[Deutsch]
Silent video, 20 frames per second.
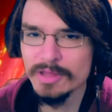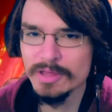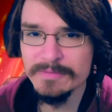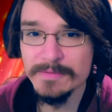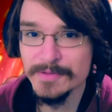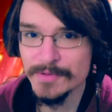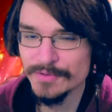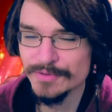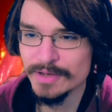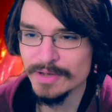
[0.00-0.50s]
dass
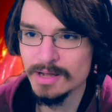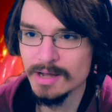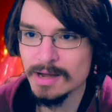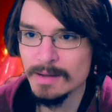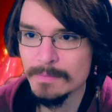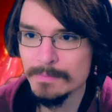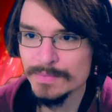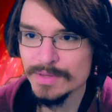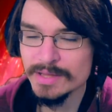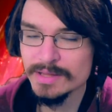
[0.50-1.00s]
wir Sonntag
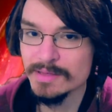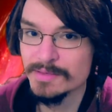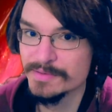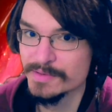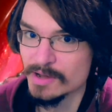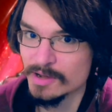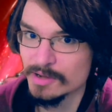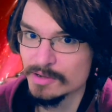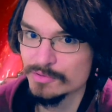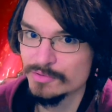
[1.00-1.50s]
haben, denn er
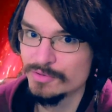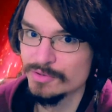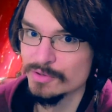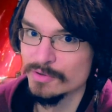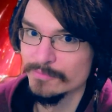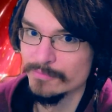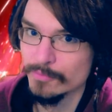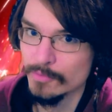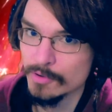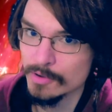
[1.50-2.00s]
sagt
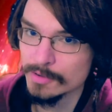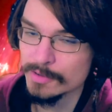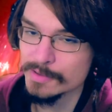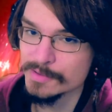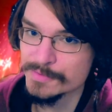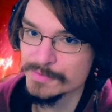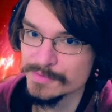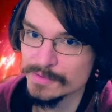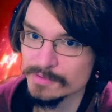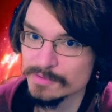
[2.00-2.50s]
ja
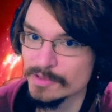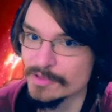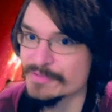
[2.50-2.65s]
vorgestern,